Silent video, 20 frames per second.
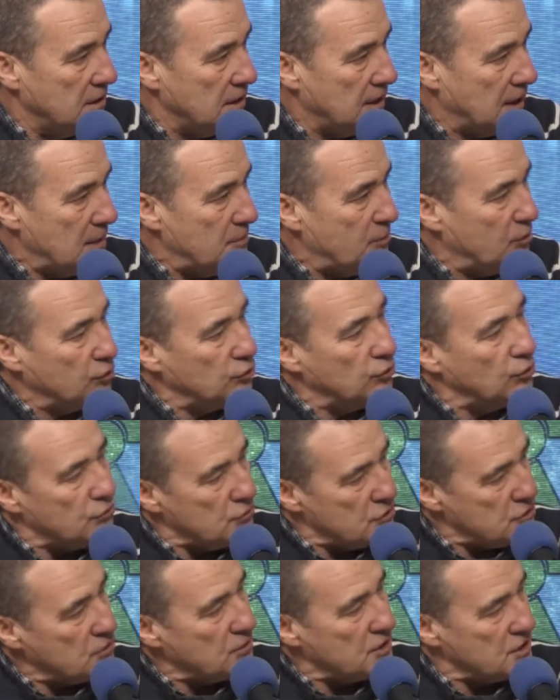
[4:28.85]
que por todo
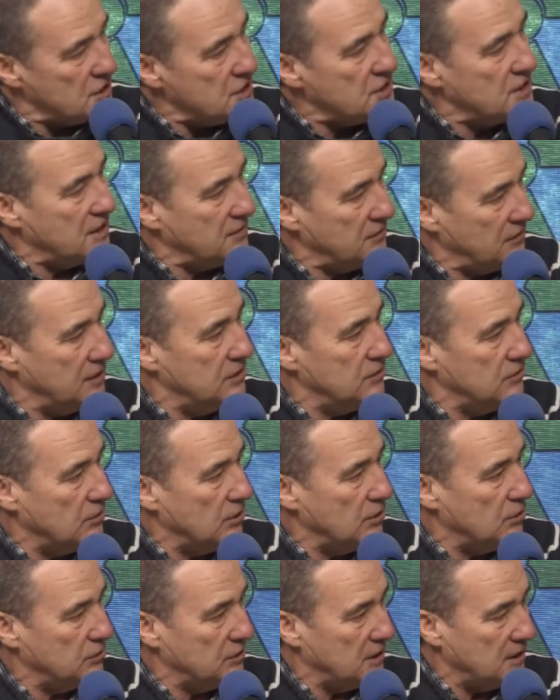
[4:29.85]
eso que se está haciendo,
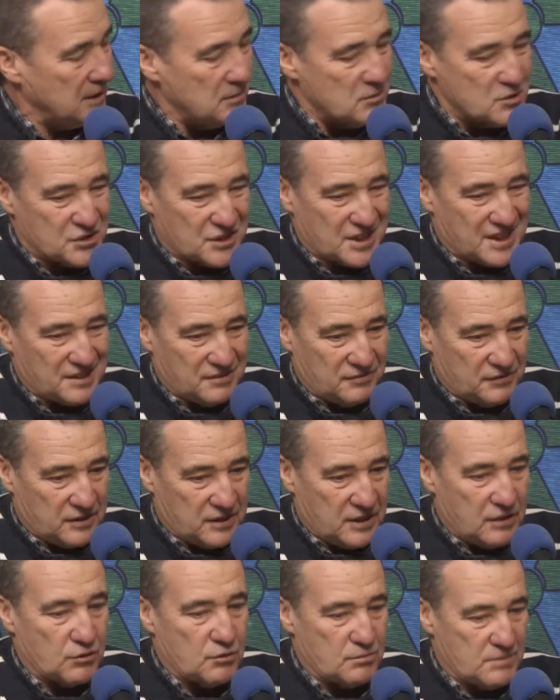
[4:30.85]
que lo tenemos que
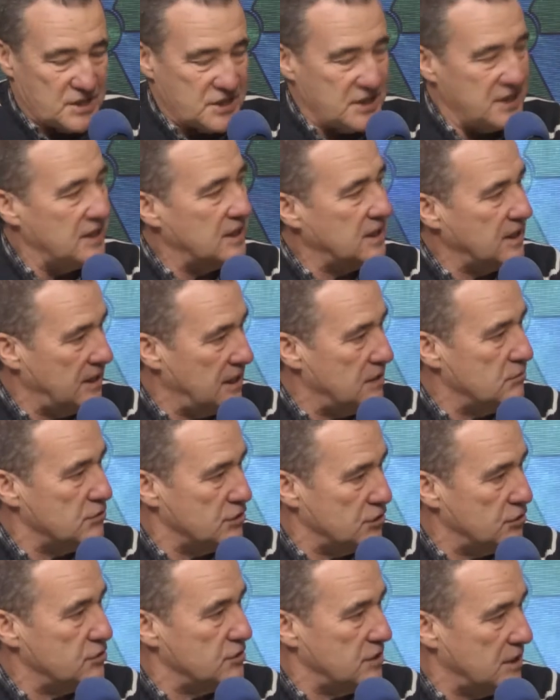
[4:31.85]
defender con más energía en
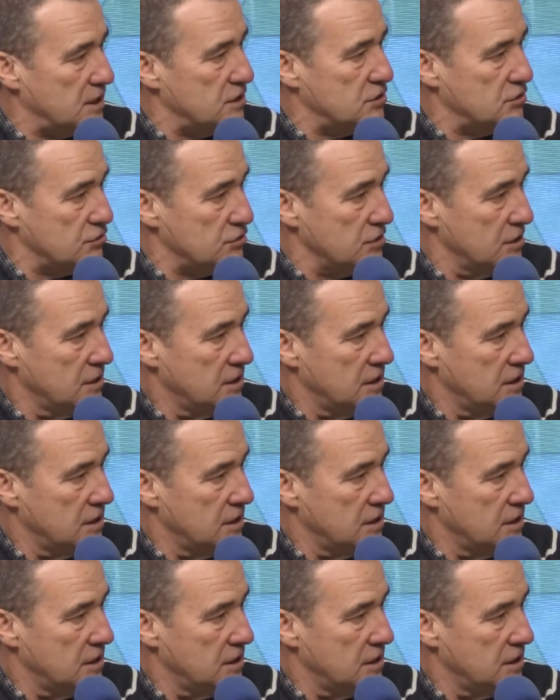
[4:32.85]
nuestros derechos,